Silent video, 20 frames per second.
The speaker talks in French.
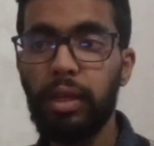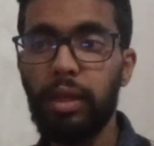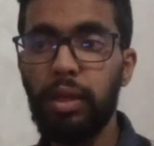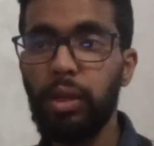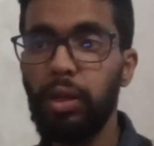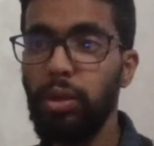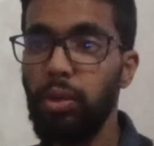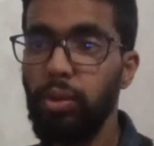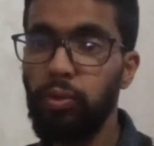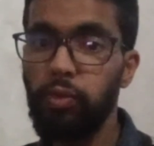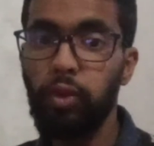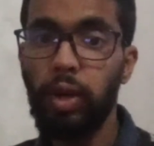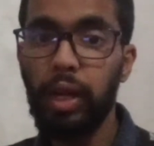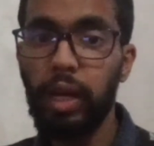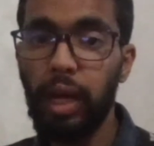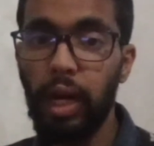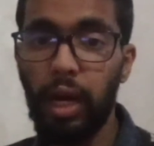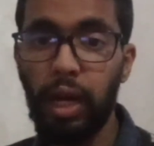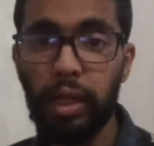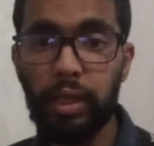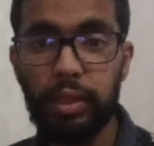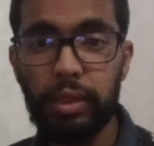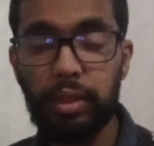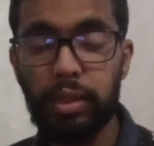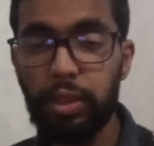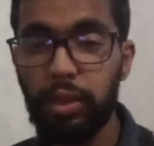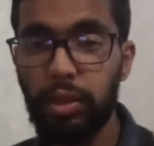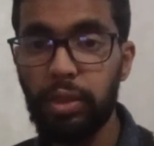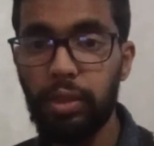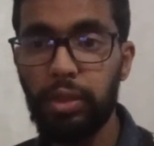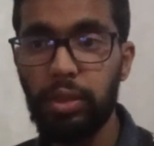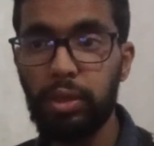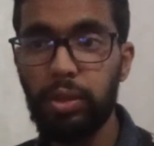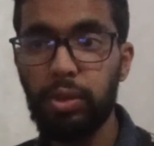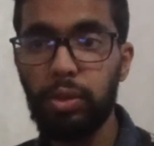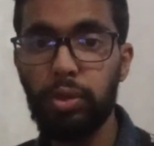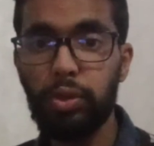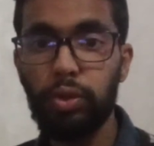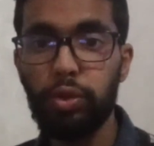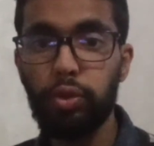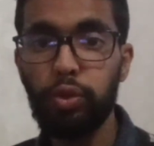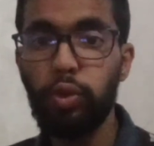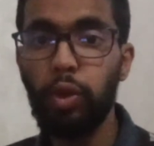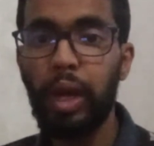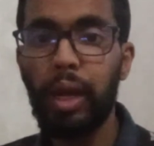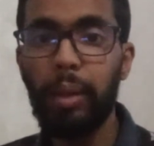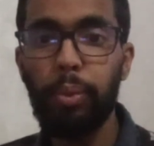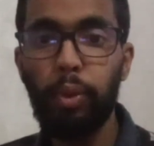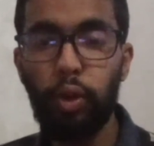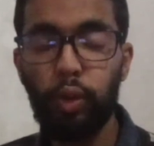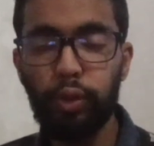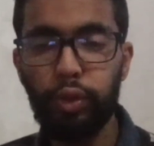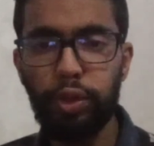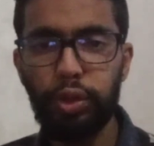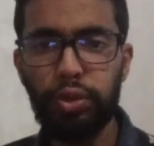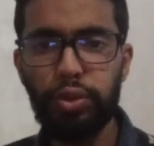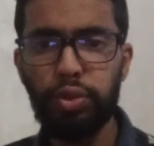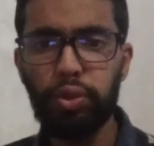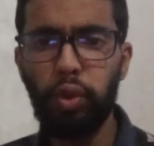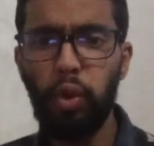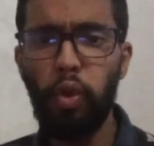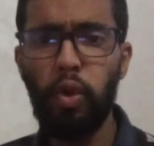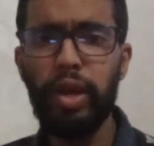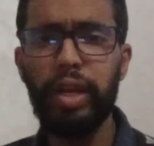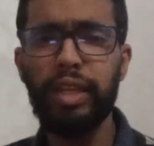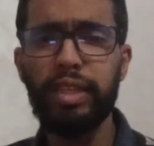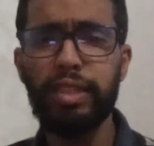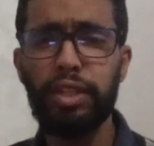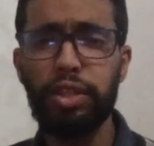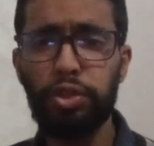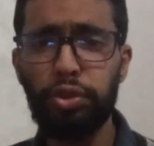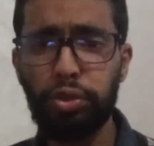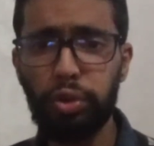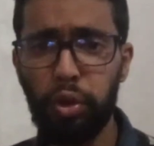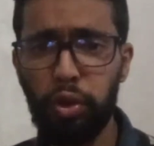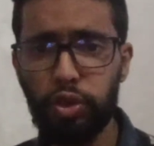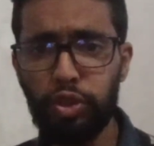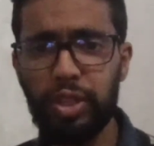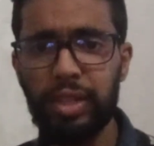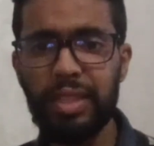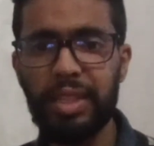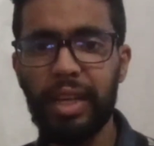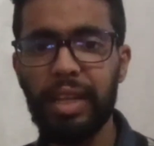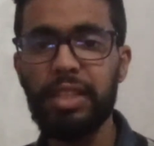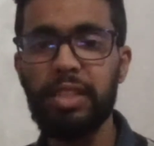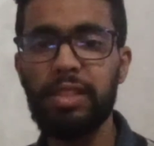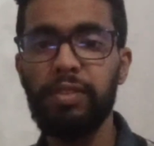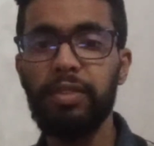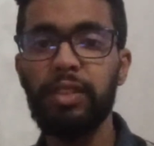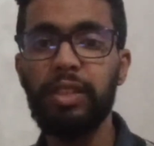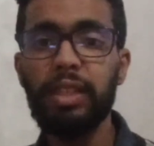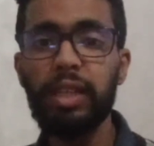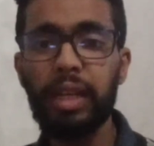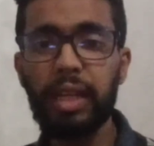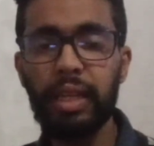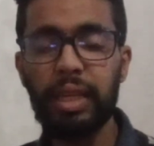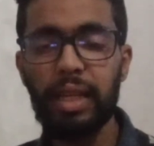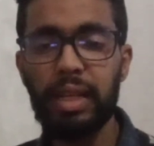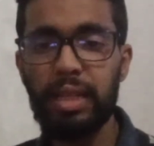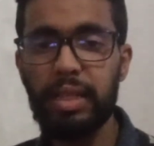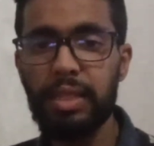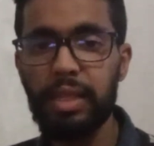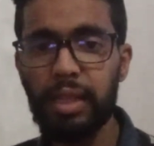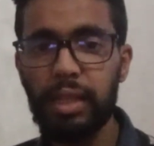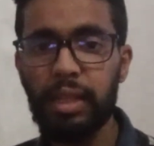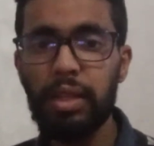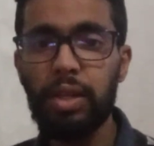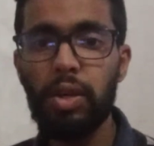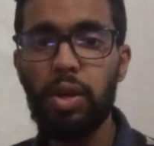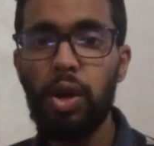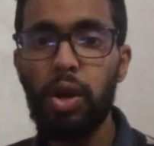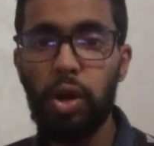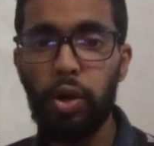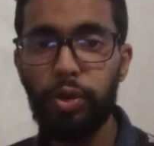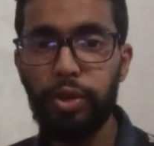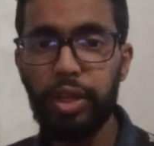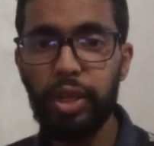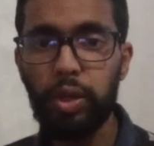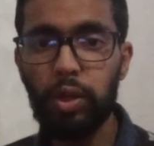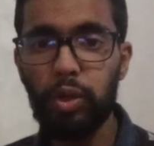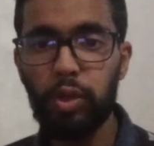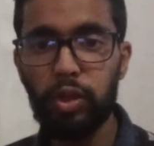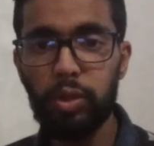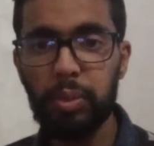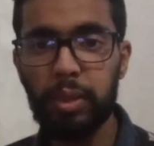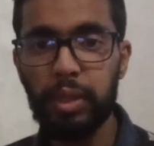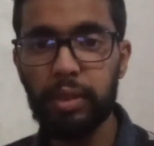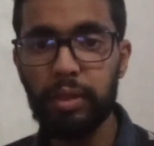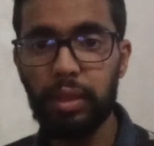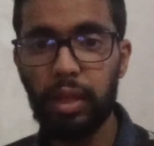euh, voilà, de la production, les échanges, les activités réalisées économie.